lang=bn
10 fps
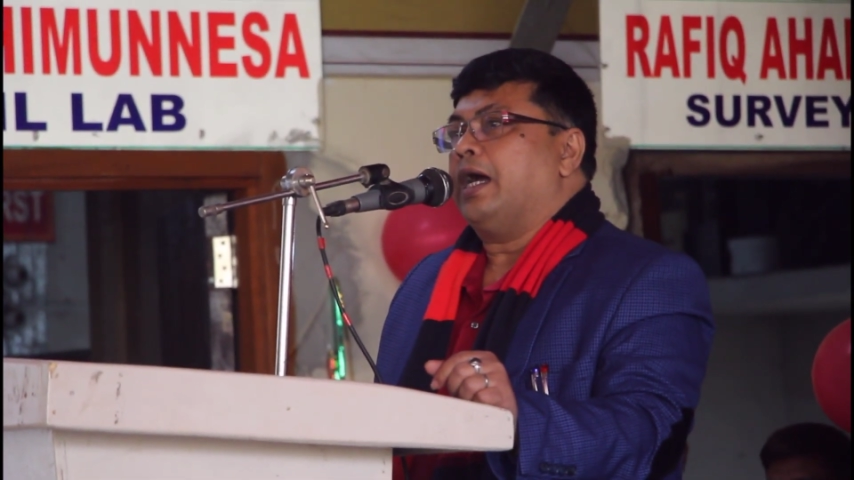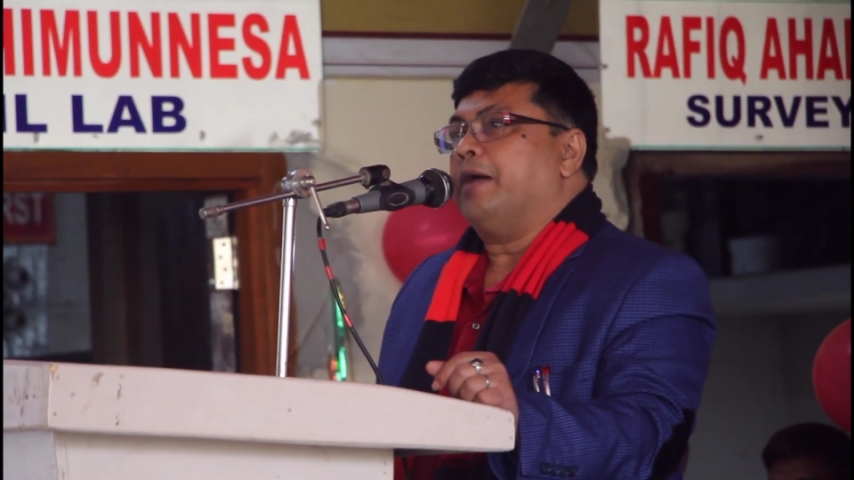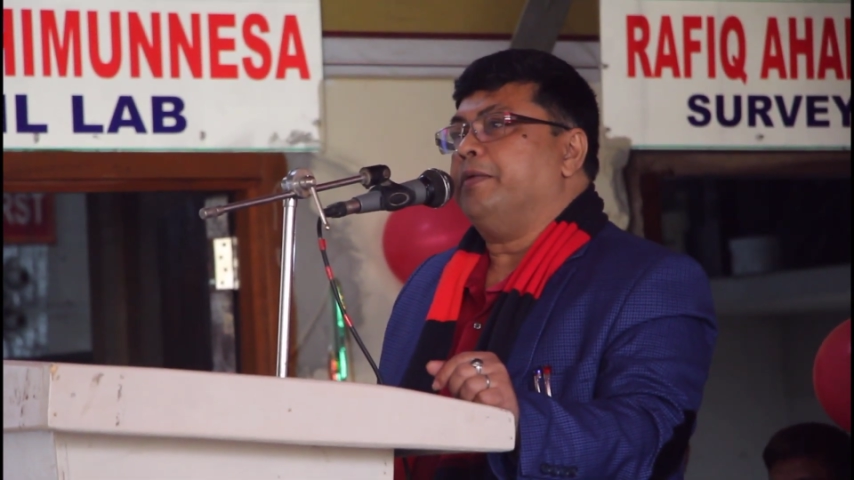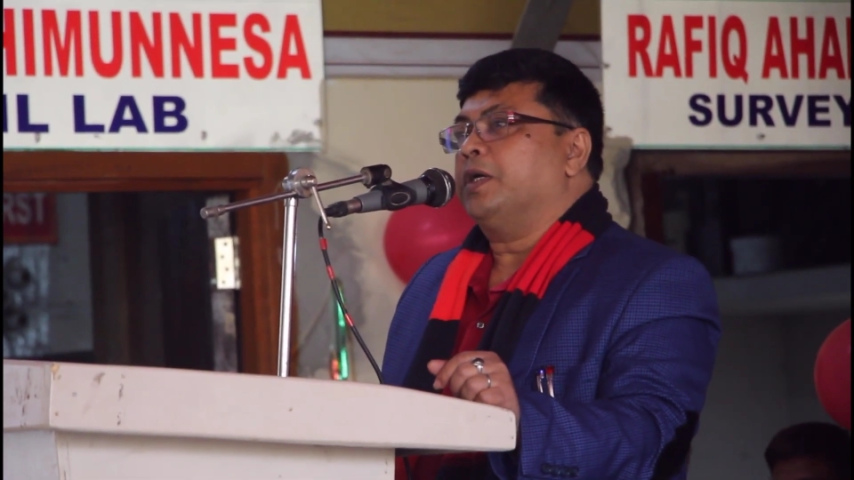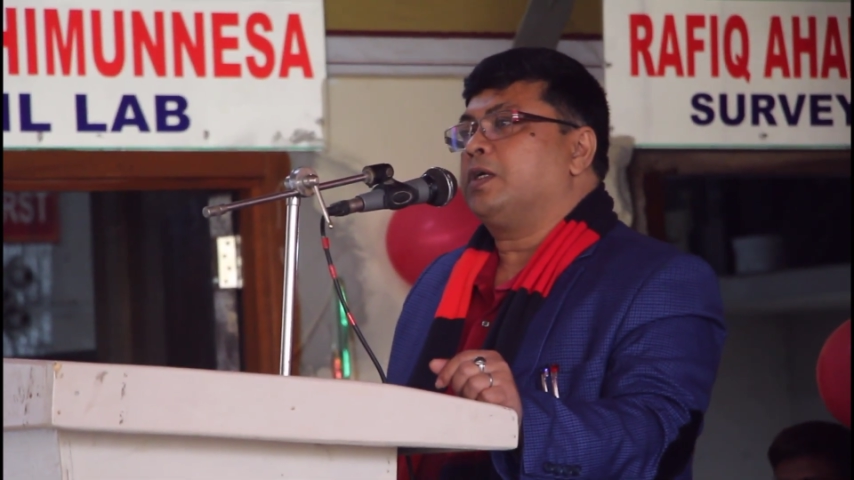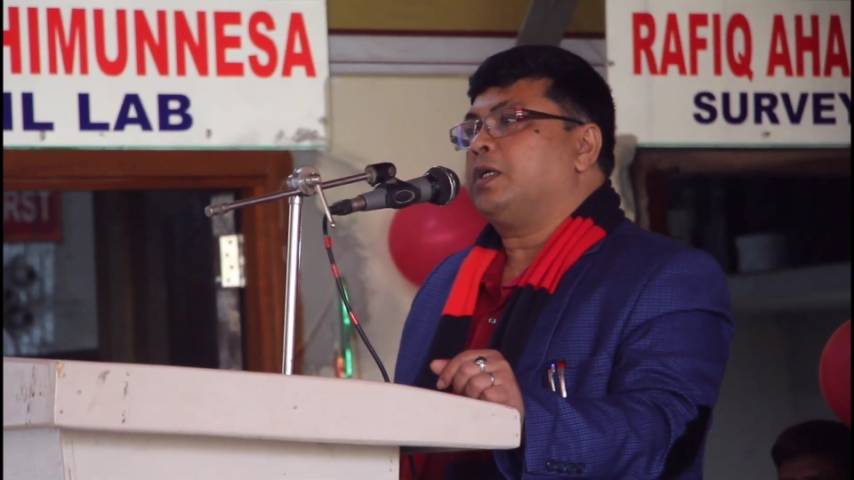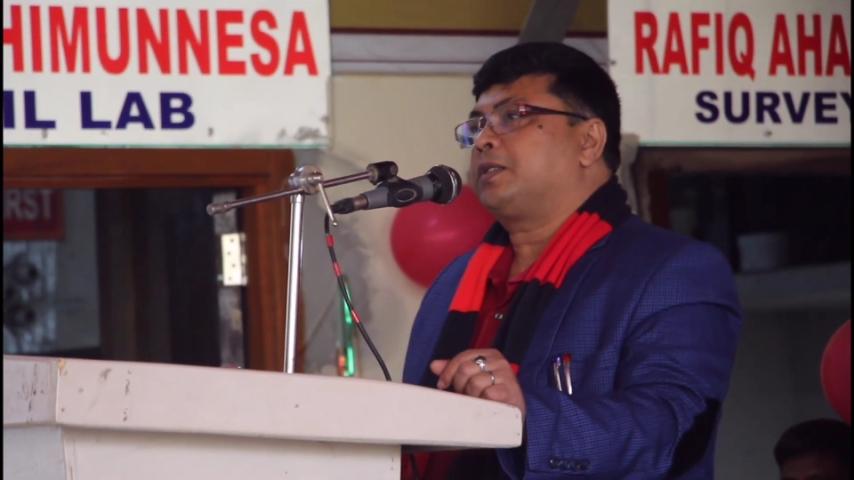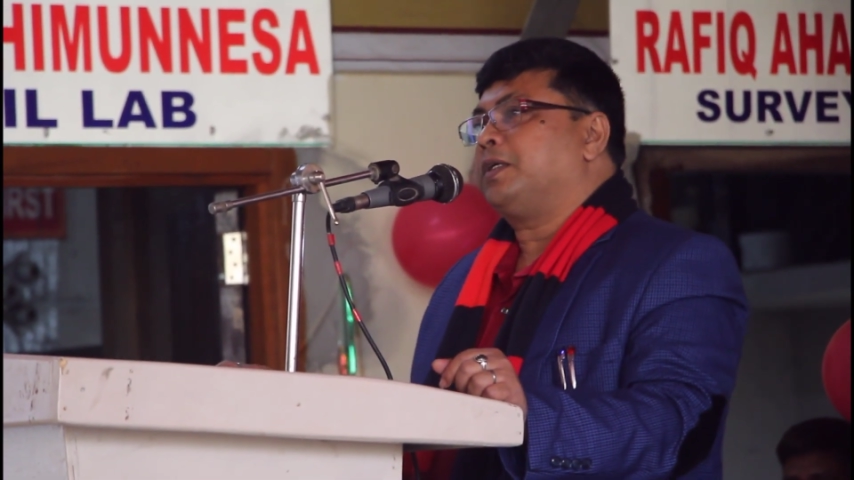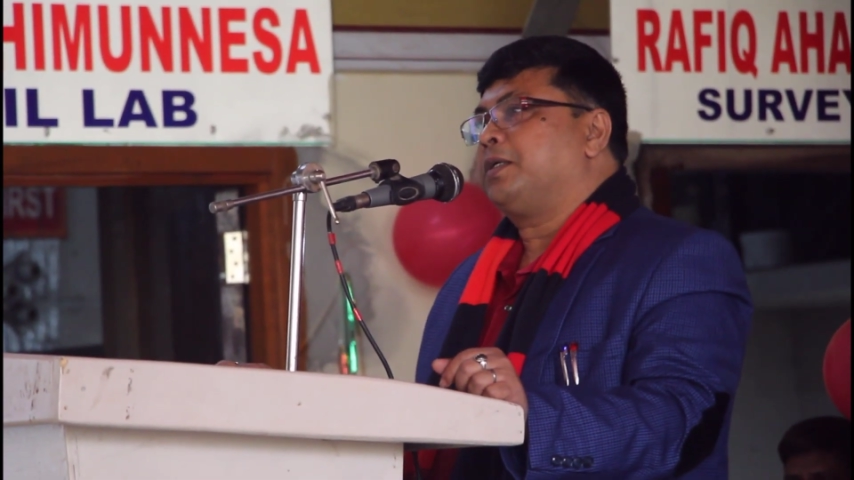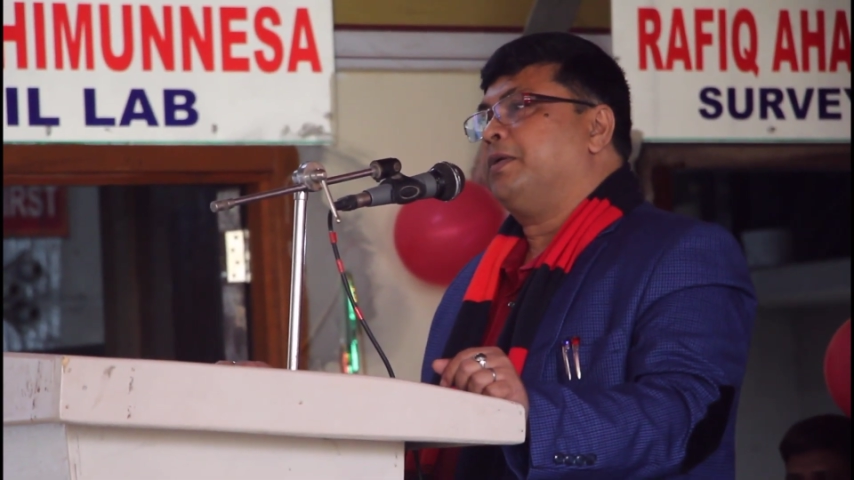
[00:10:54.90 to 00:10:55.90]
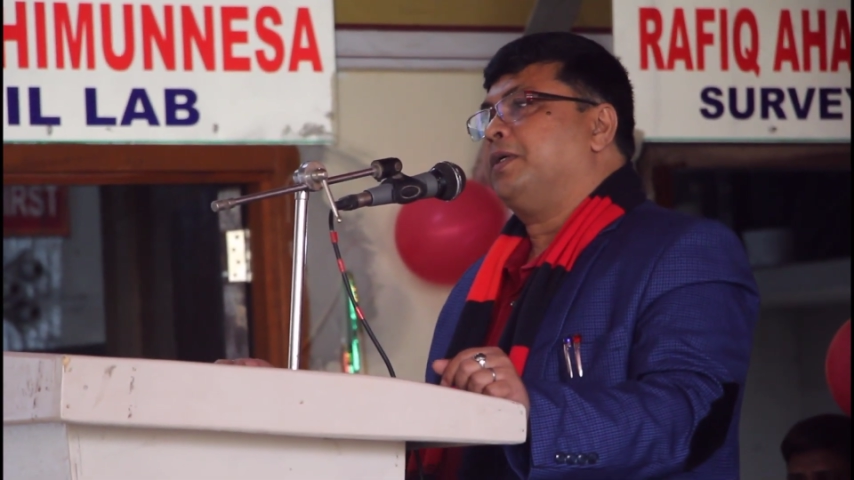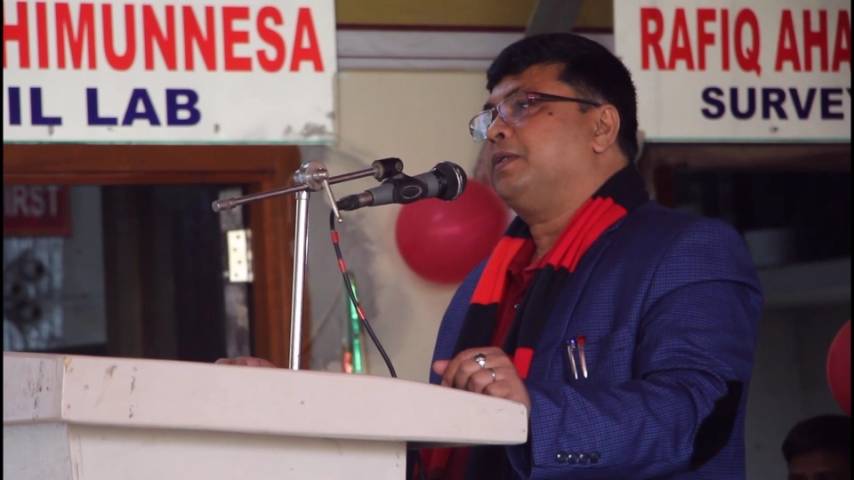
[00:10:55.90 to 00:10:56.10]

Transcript: আমি অনুরোধ করব